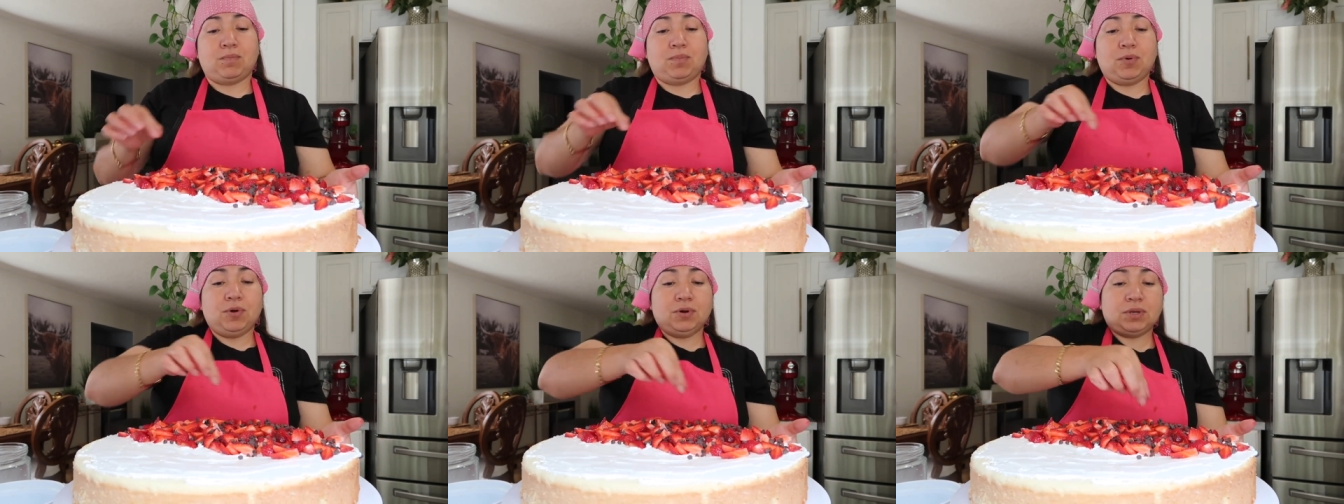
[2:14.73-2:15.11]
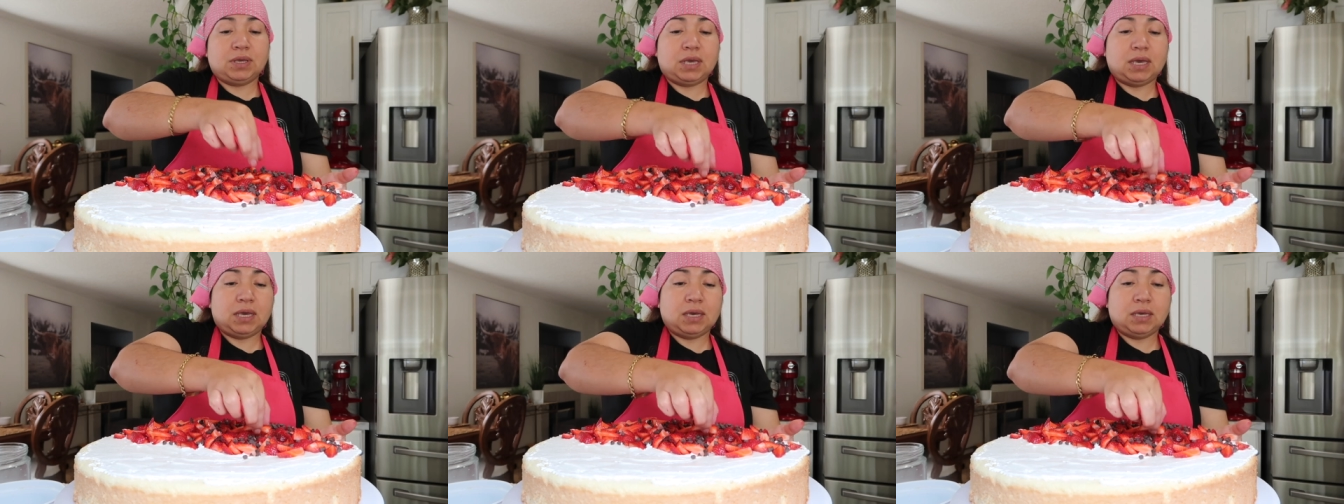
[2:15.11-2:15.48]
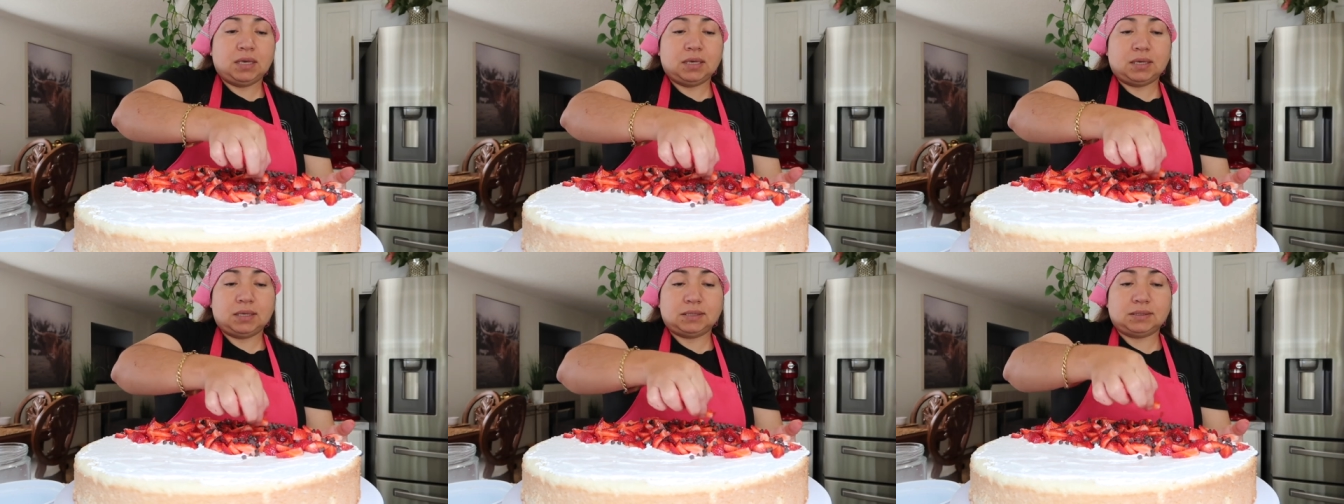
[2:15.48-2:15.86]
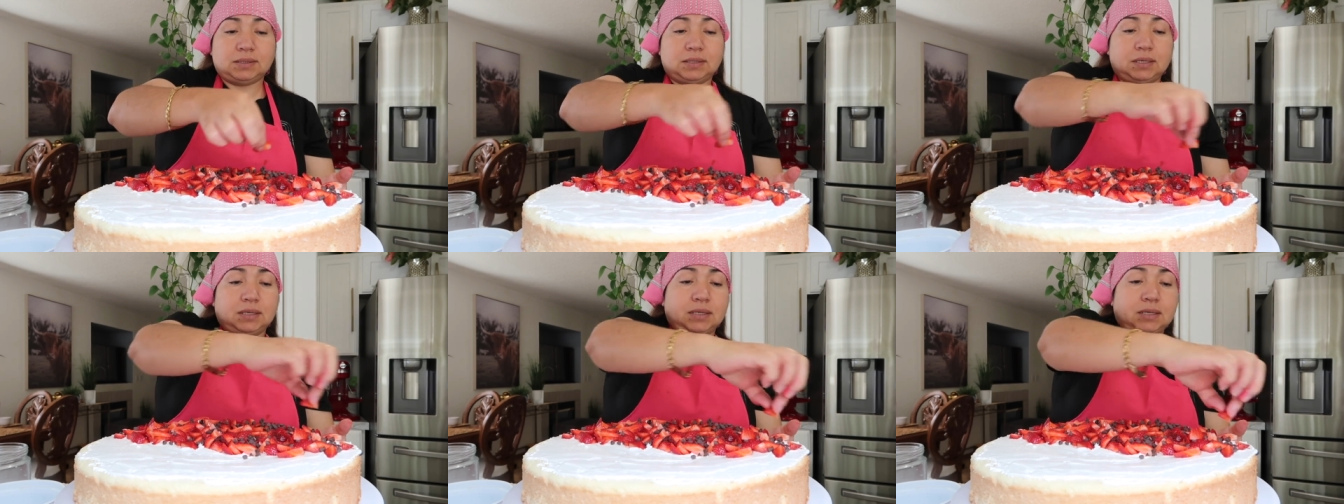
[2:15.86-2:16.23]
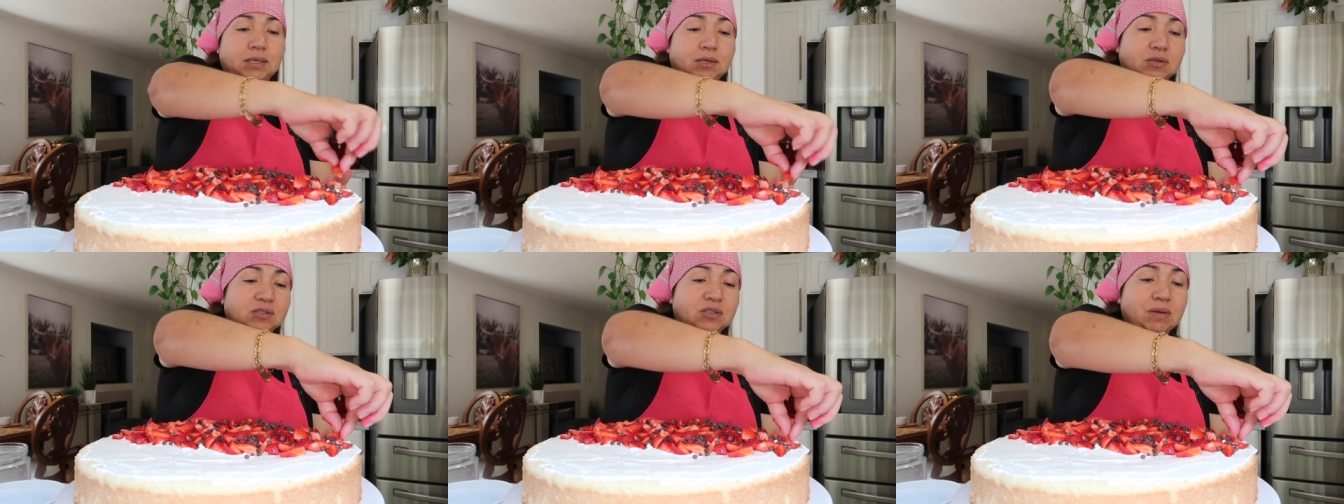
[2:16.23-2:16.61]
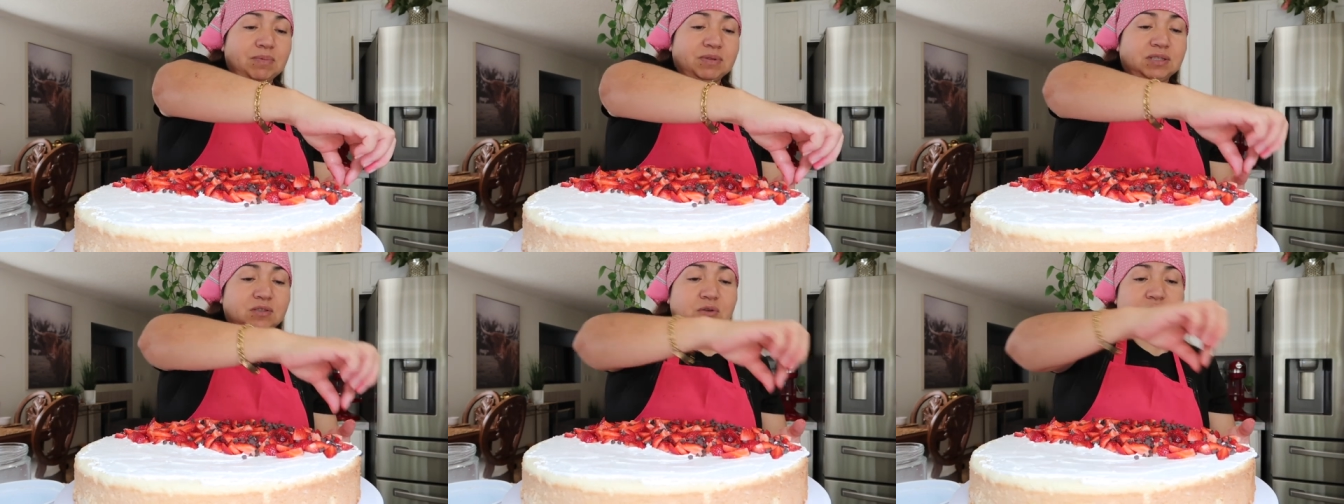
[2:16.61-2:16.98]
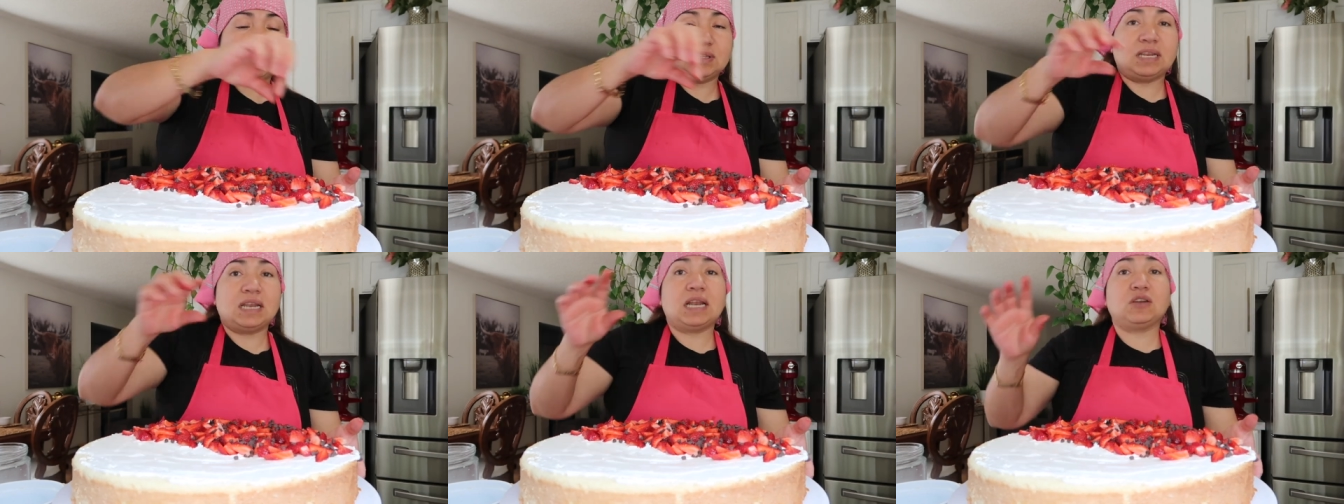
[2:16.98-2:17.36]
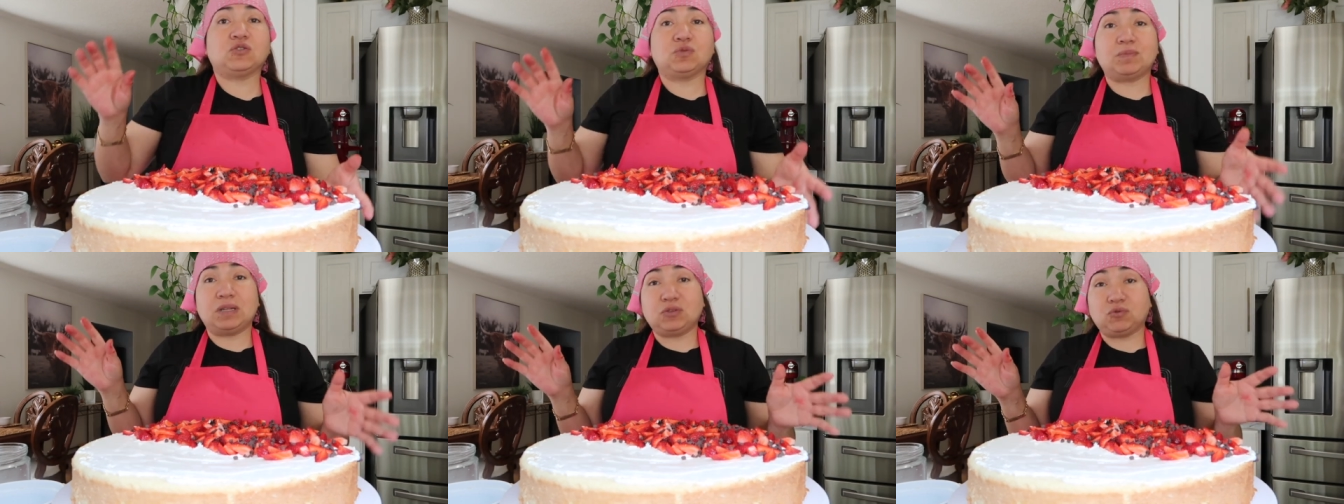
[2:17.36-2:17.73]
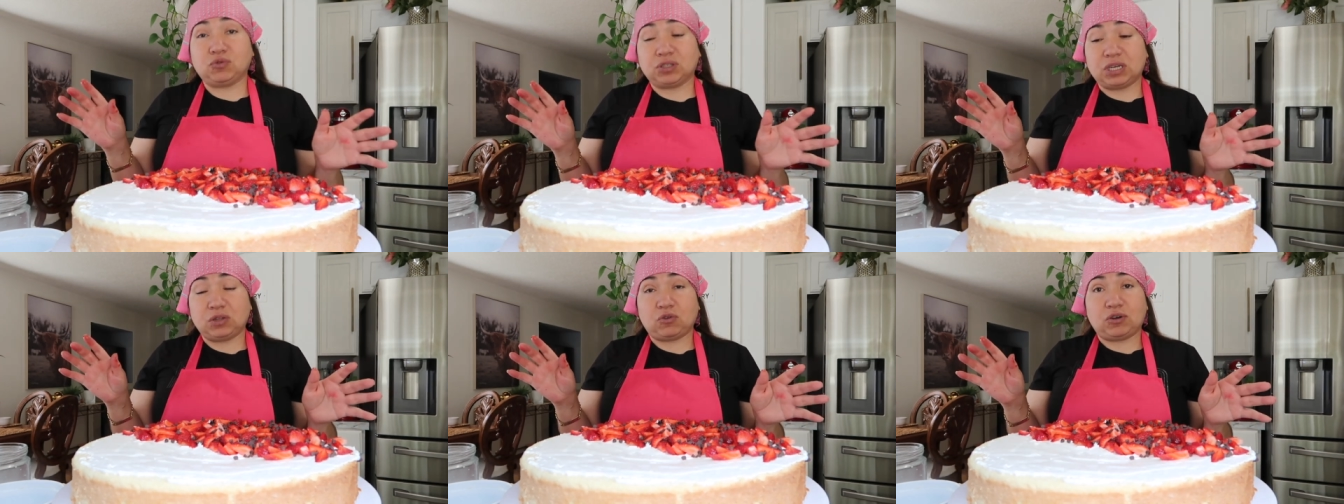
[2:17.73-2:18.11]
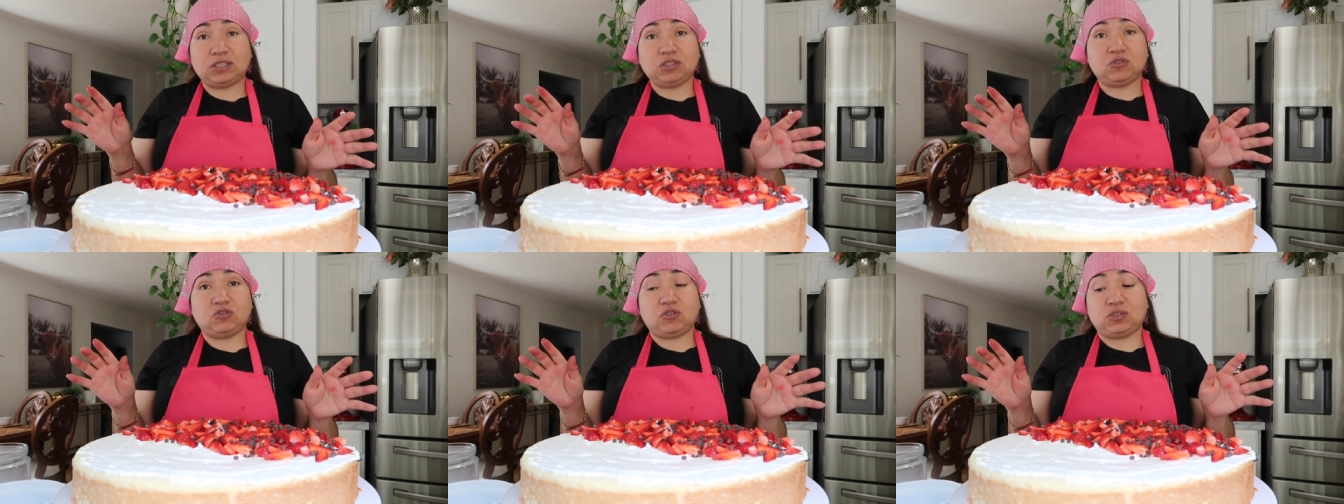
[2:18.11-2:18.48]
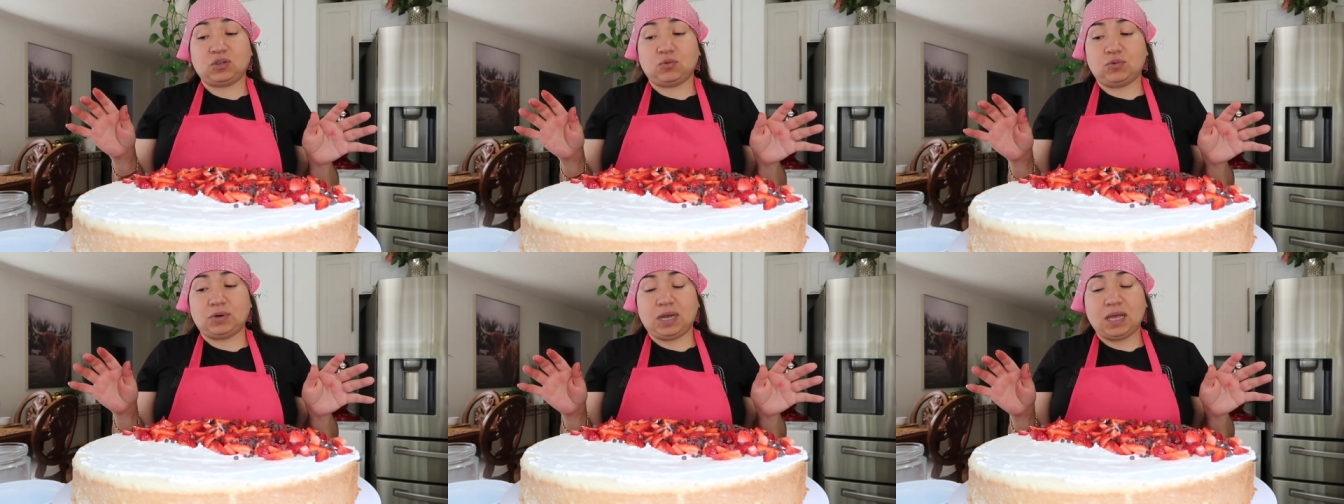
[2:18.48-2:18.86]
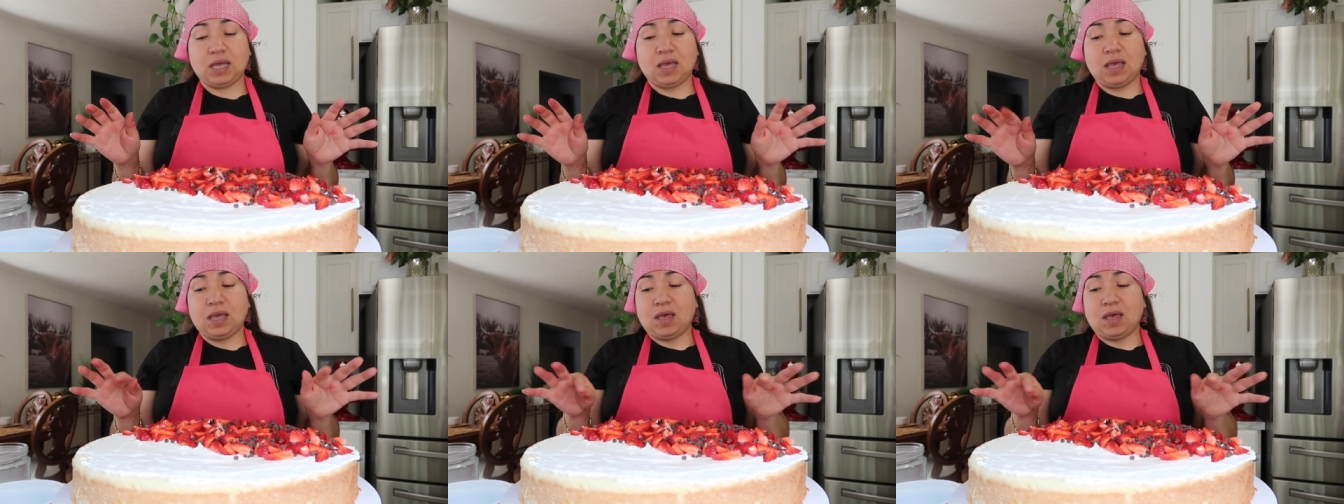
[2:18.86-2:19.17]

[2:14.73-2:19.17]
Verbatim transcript: Porque este creo que solamente es cuando estén a los mil suscriptores, no estoy segura.